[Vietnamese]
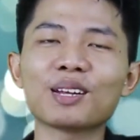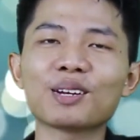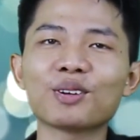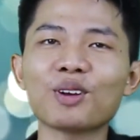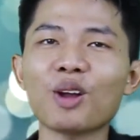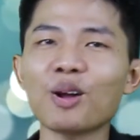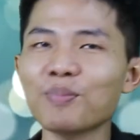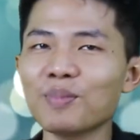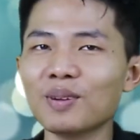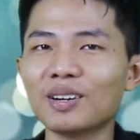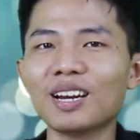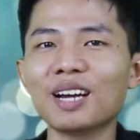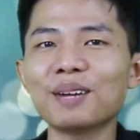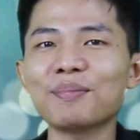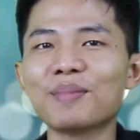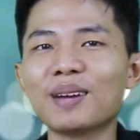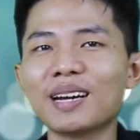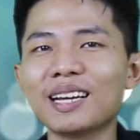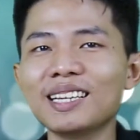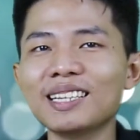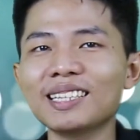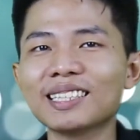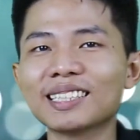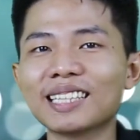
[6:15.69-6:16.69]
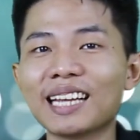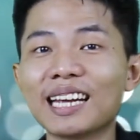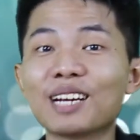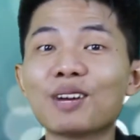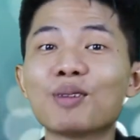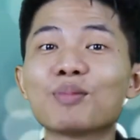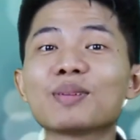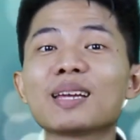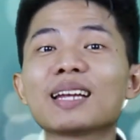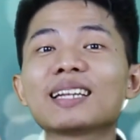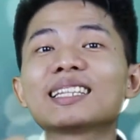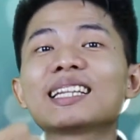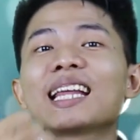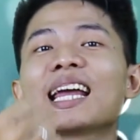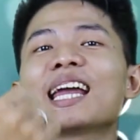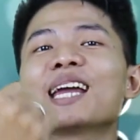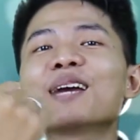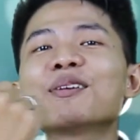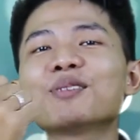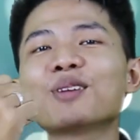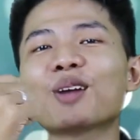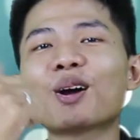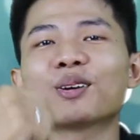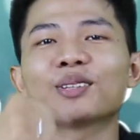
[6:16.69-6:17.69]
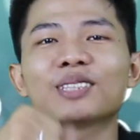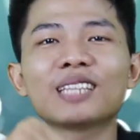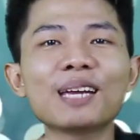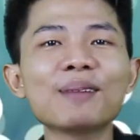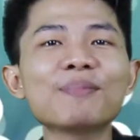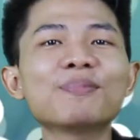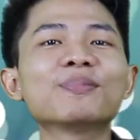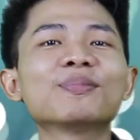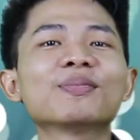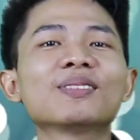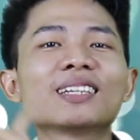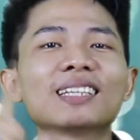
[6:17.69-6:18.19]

Note 10 Plus Mỹ thì cùng Danh theo dõi tiếp.